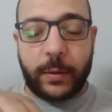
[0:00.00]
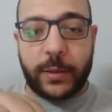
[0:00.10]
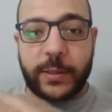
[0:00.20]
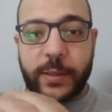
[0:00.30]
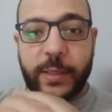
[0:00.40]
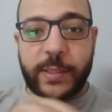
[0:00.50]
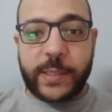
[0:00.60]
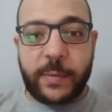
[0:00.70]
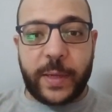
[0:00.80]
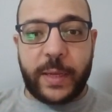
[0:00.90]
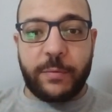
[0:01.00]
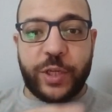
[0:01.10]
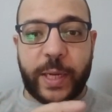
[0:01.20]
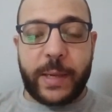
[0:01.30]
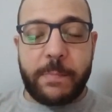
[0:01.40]
رئاسه نادي الزمالك
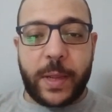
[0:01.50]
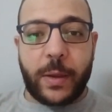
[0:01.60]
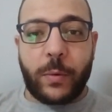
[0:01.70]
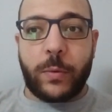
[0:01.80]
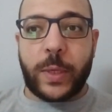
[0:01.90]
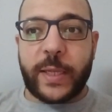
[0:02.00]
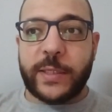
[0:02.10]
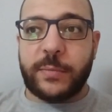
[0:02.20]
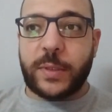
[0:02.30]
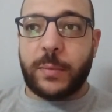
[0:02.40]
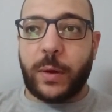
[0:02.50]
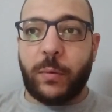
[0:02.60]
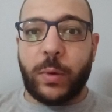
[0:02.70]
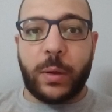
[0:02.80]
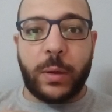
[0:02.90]
بشكل ما هو لازم يبقى
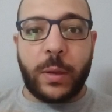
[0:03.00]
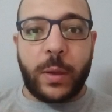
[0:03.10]
هو